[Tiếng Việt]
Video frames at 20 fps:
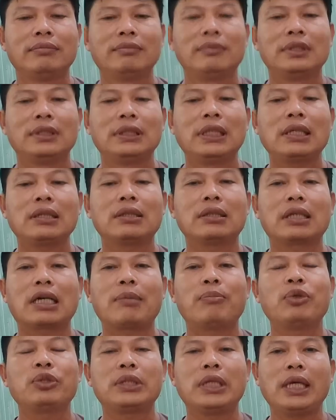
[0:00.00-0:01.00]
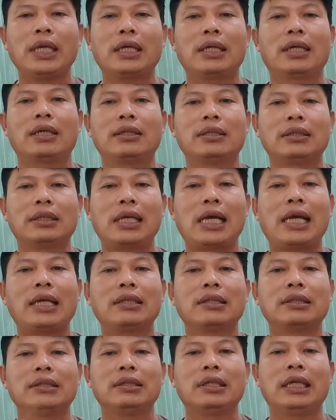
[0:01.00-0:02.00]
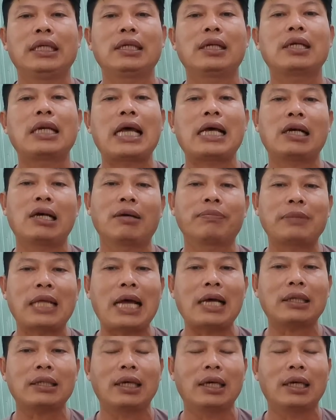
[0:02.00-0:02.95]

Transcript: với người Campuchia đó, hai người này nó đang hợp tác lại.